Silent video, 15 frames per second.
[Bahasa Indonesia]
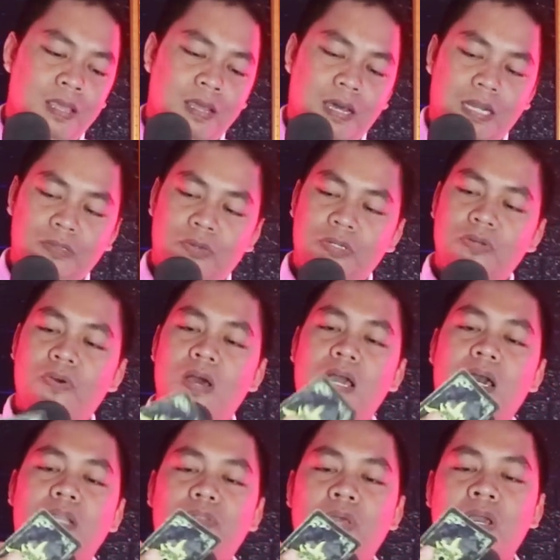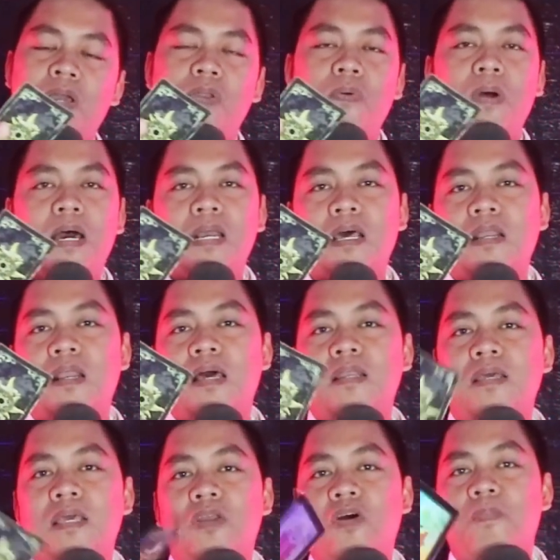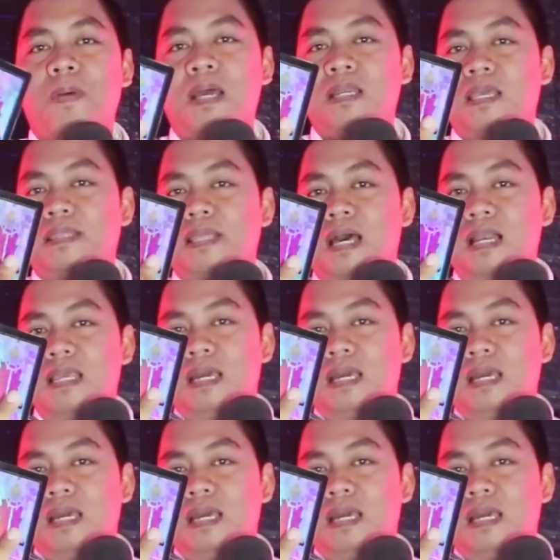Kartu kedua, kartu yang keluar adalah di hiropan kita